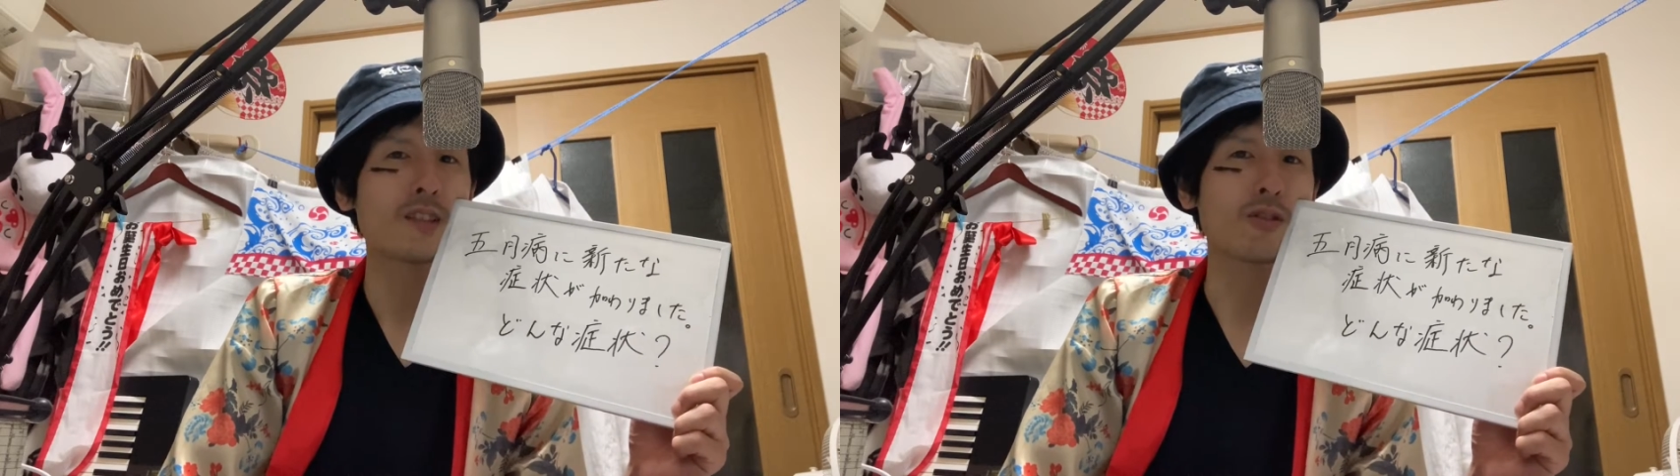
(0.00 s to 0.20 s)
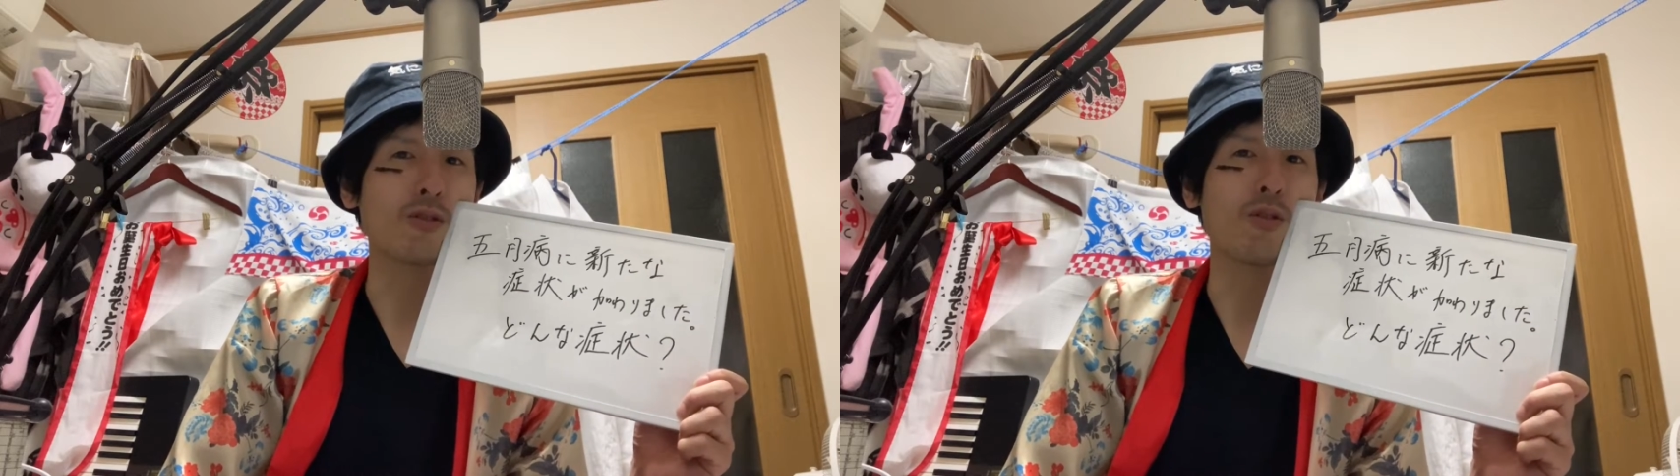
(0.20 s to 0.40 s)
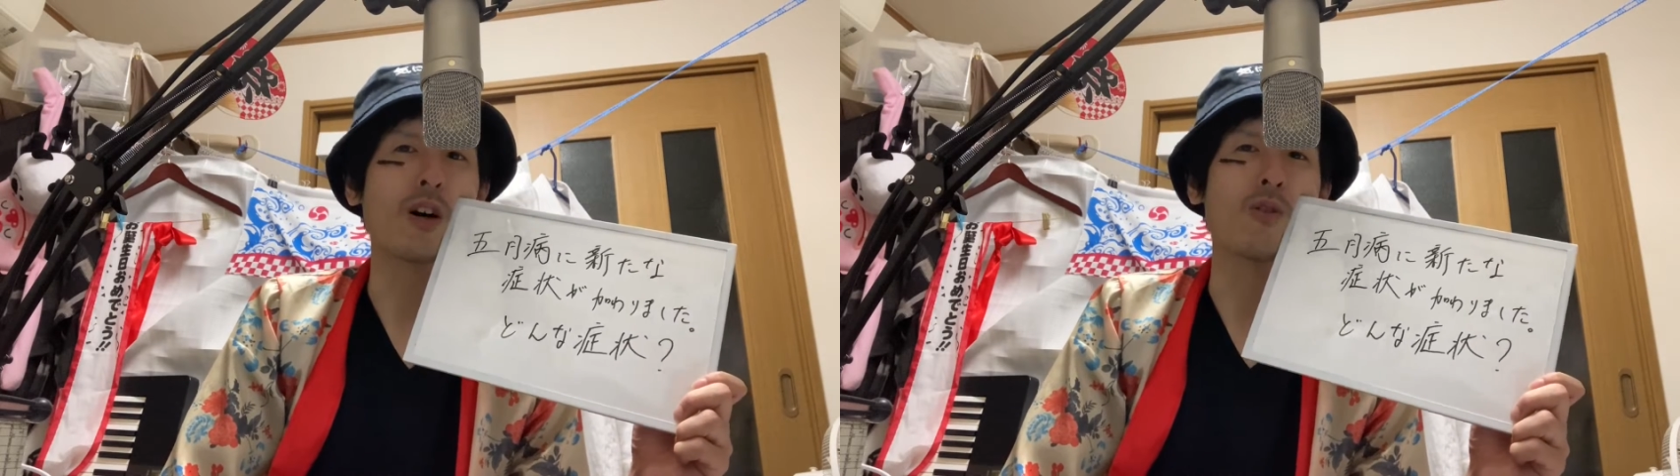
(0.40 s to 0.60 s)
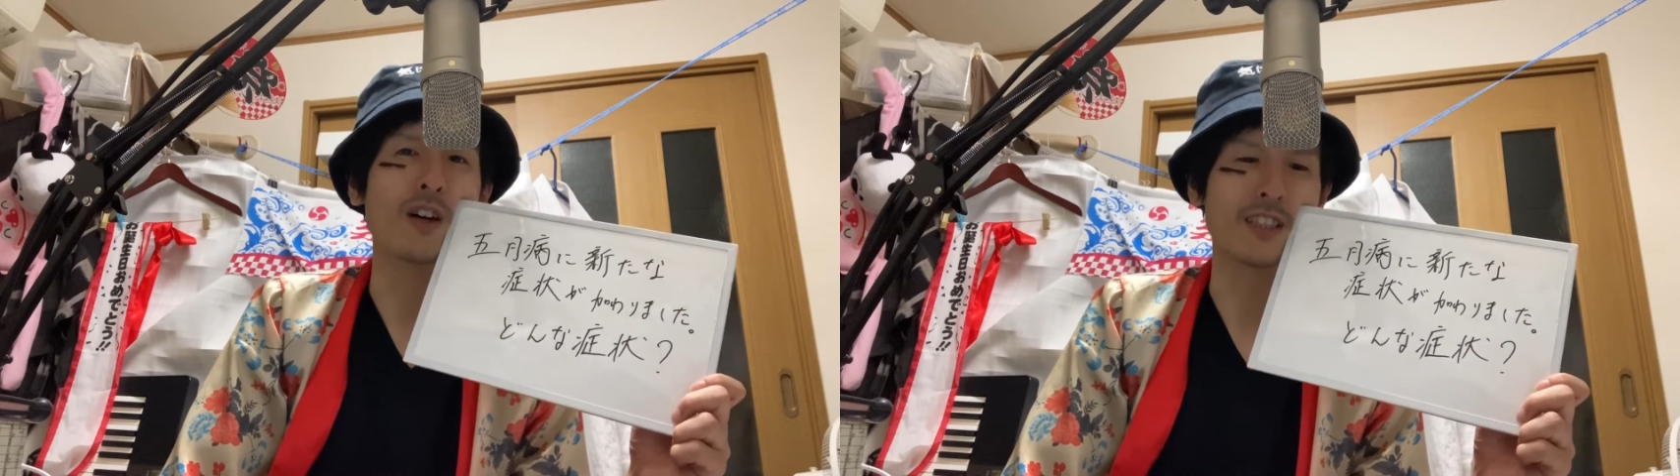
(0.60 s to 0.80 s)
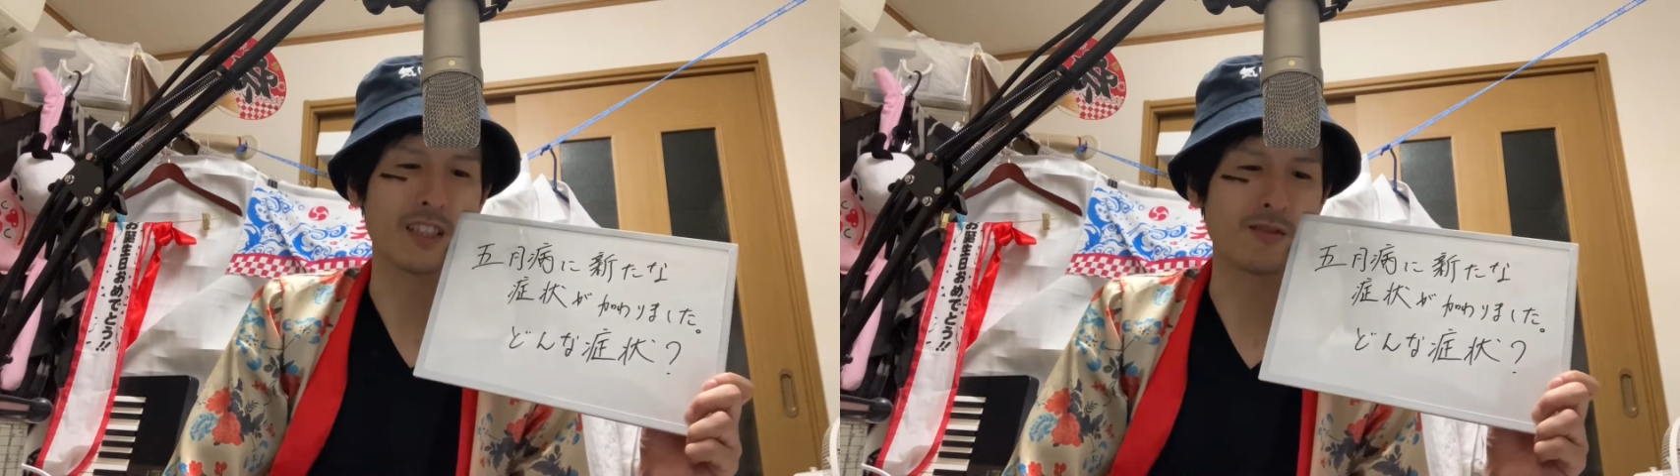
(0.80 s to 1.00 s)
ちょっと
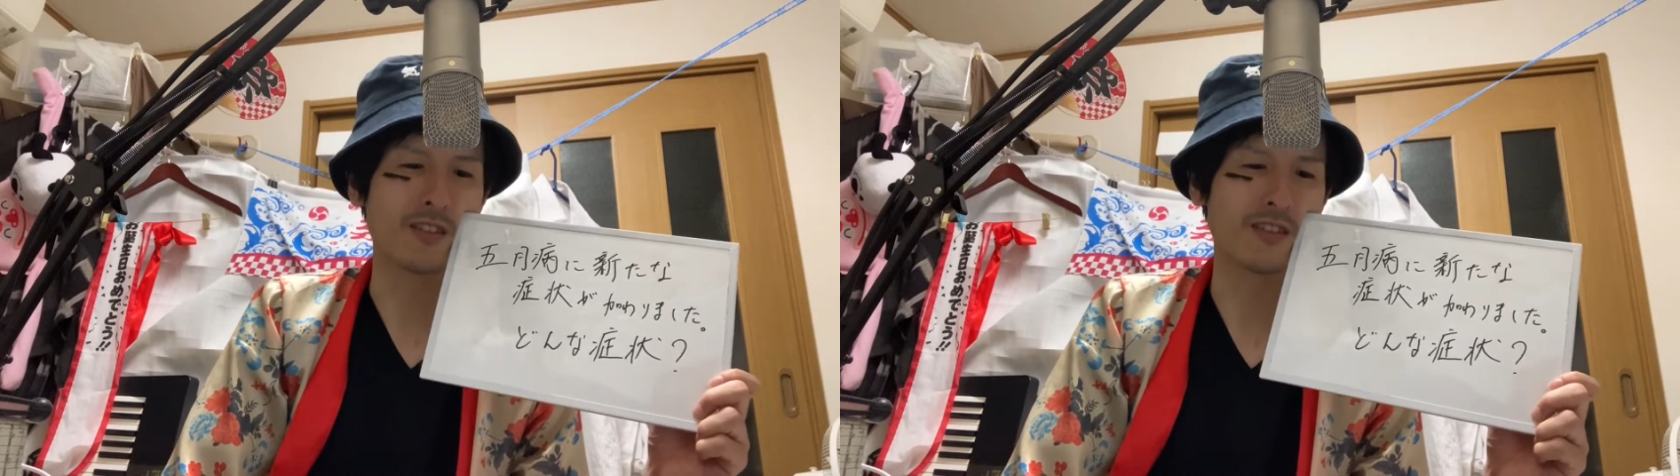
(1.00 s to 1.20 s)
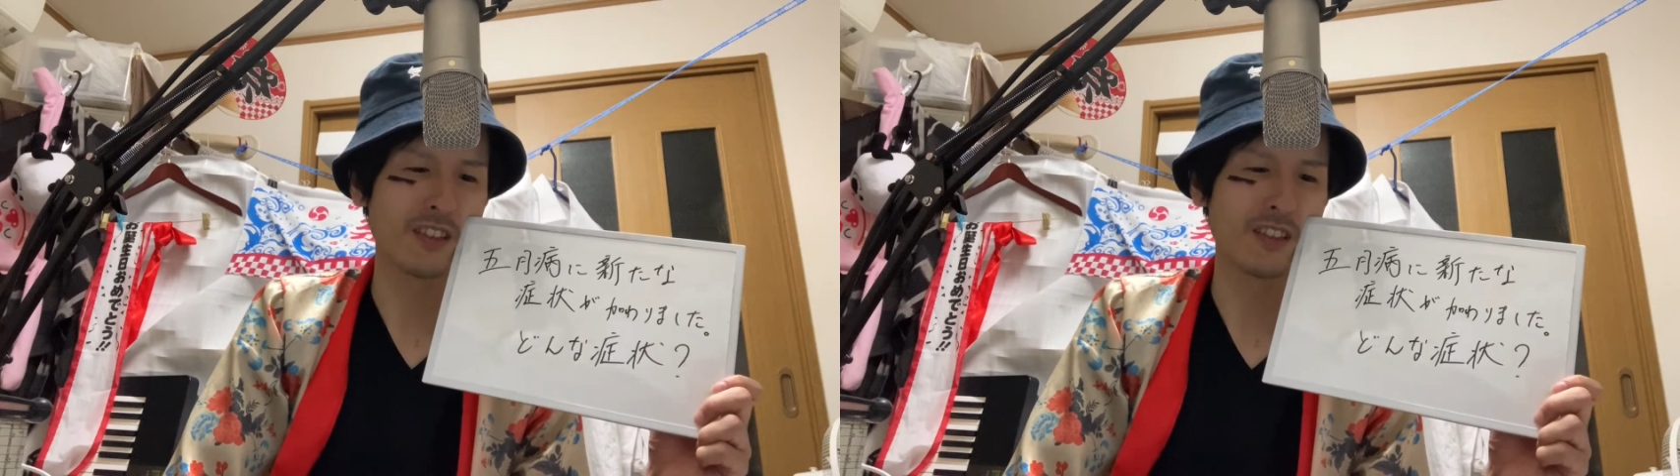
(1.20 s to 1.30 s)
ホワホワしちゃうっていう